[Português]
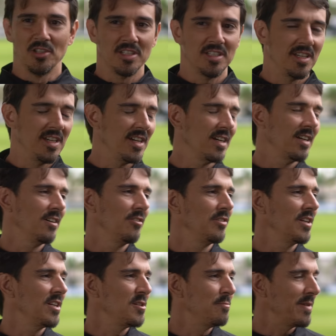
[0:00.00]
Ortega, um
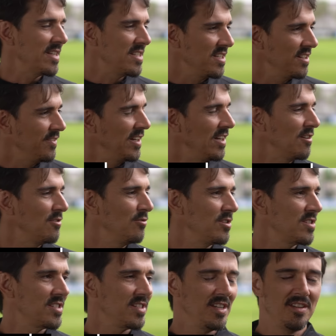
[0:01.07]
grande prazer falar com
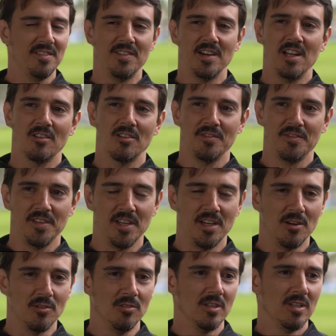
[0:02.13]
você, falar com a
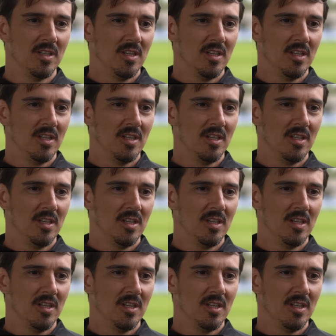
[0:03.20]
Fiel.